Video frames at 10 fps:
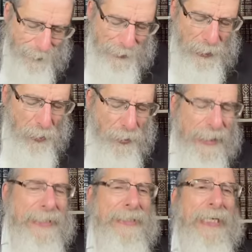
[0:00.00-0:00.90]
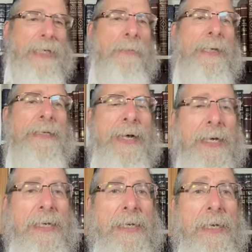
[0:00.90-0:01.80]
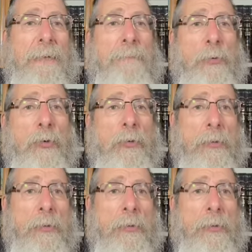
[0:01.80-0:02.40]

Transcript: il engraissait le bétail pour,